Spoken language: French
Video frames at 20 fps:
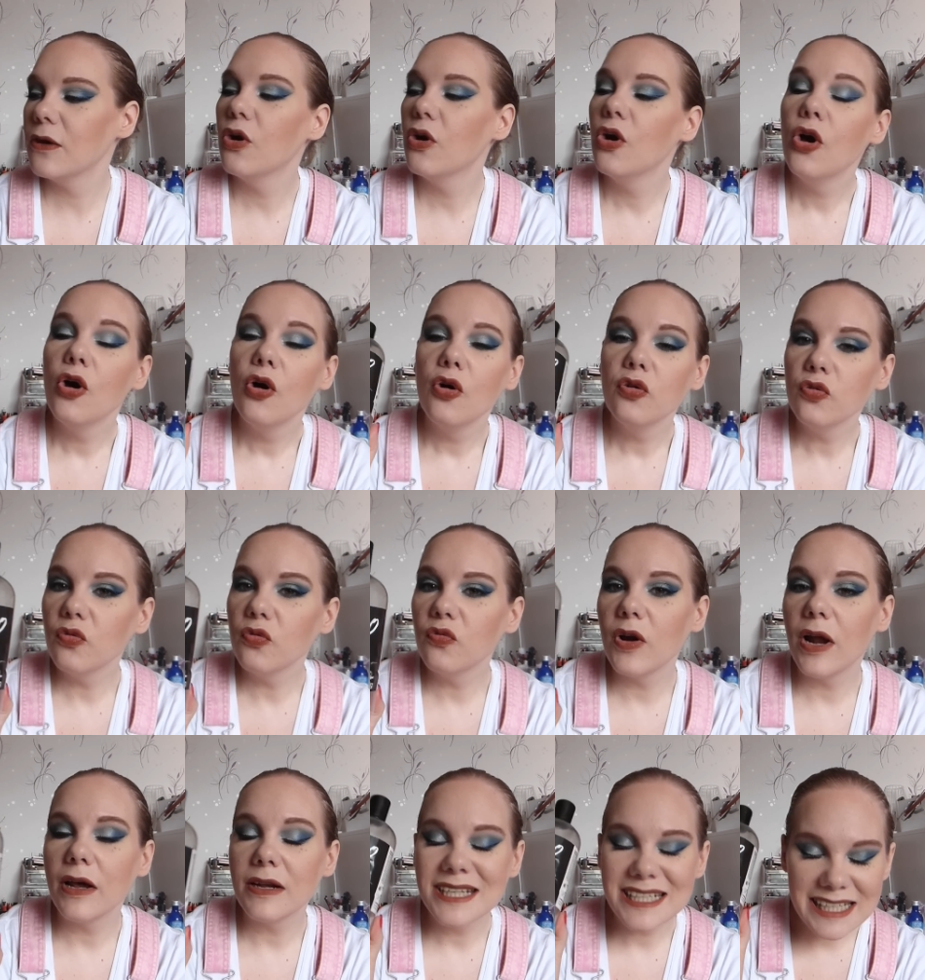Euh, donc
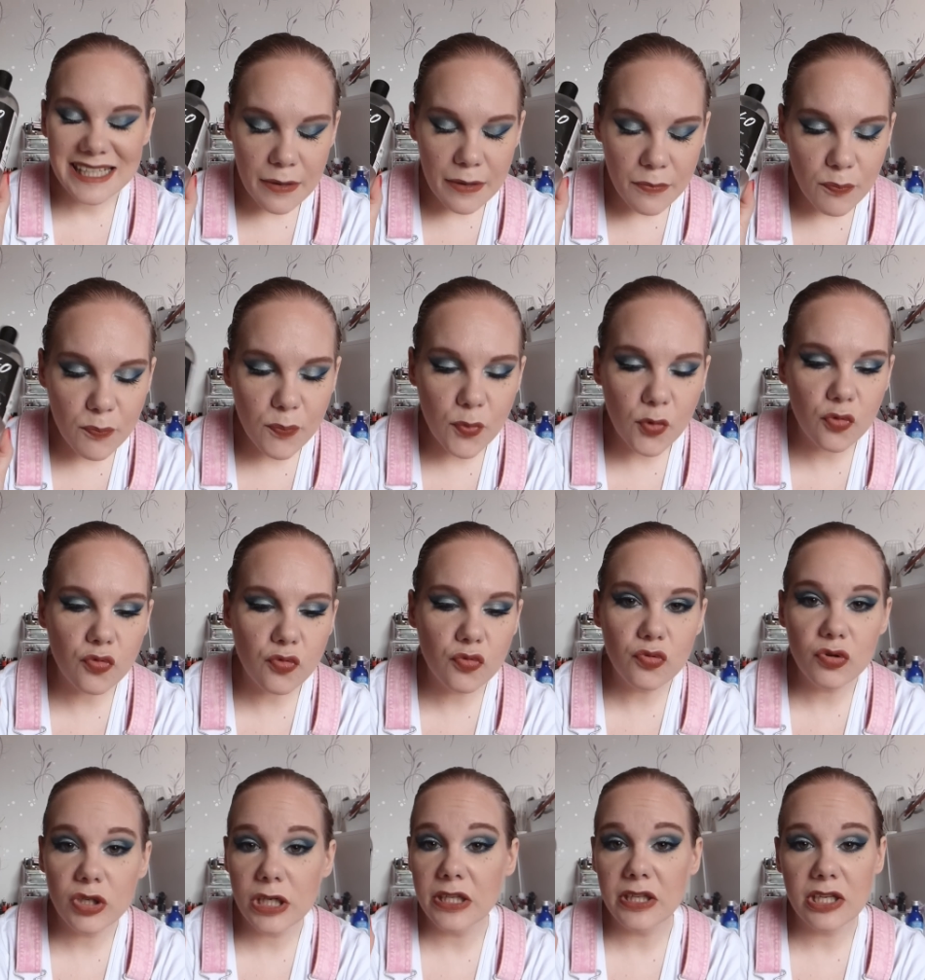voilà, je l'aime
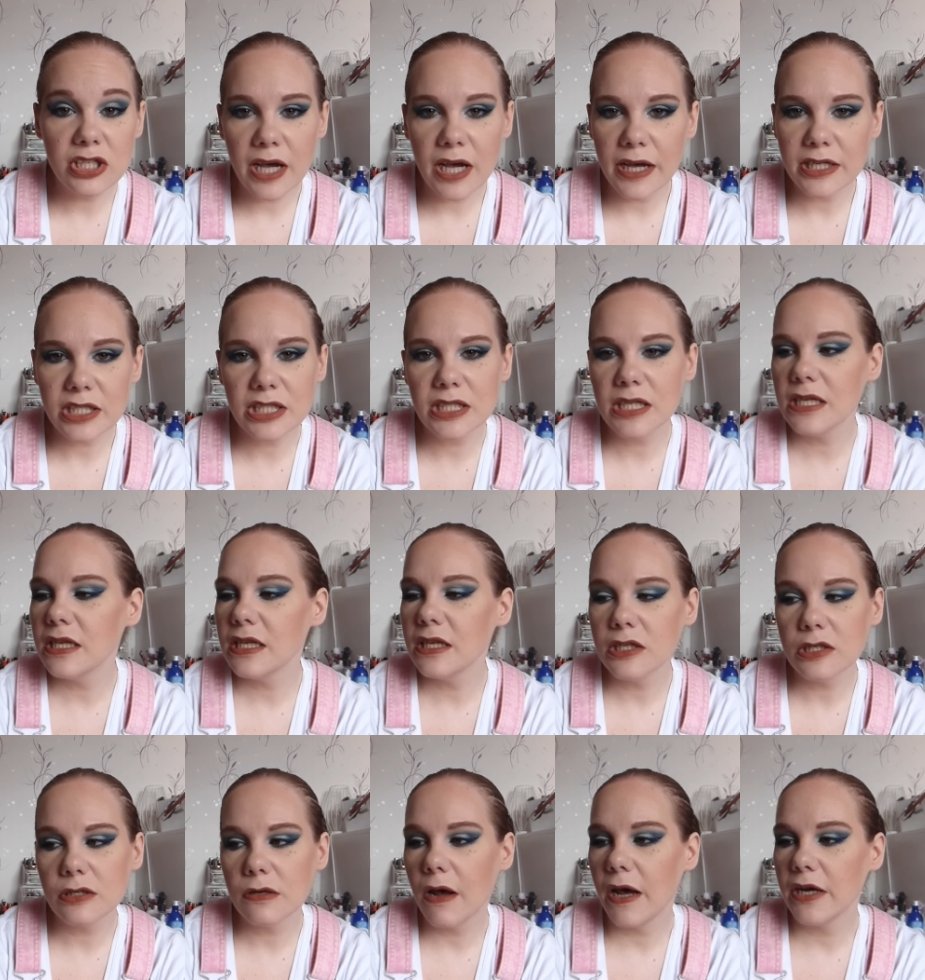beaucoup, je l'ai déjà racheté
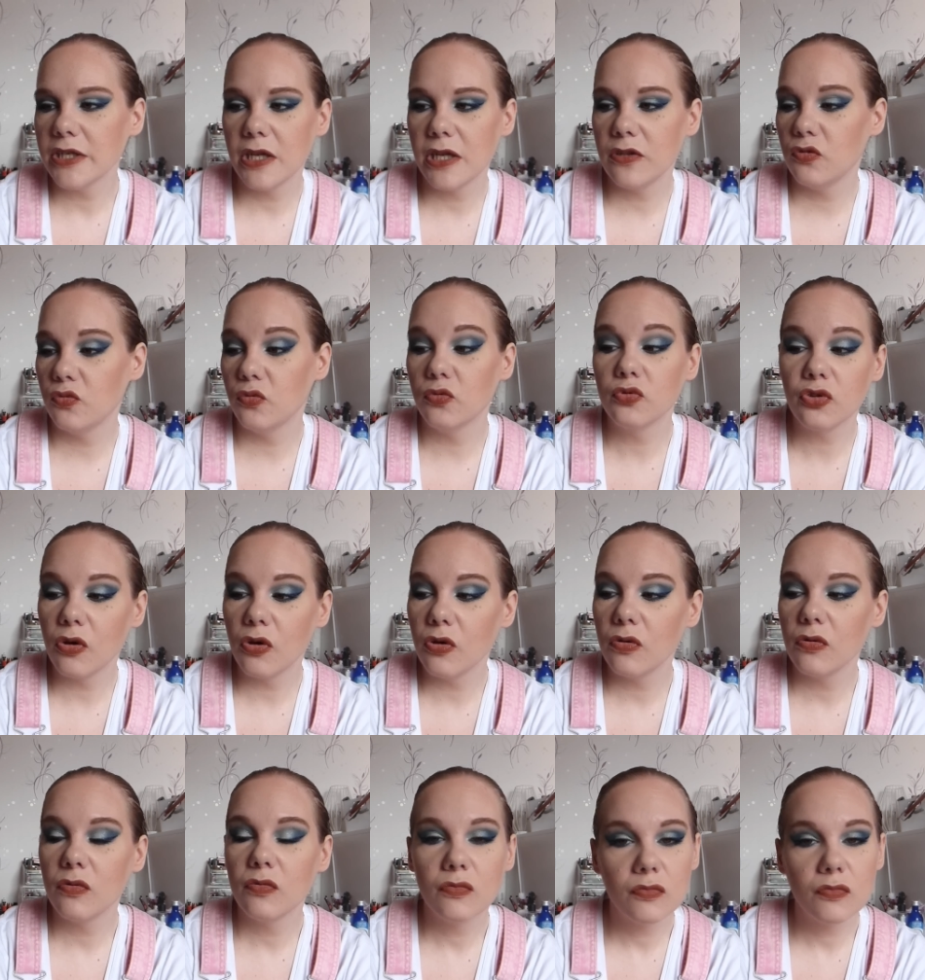et je le rachète tout le temps.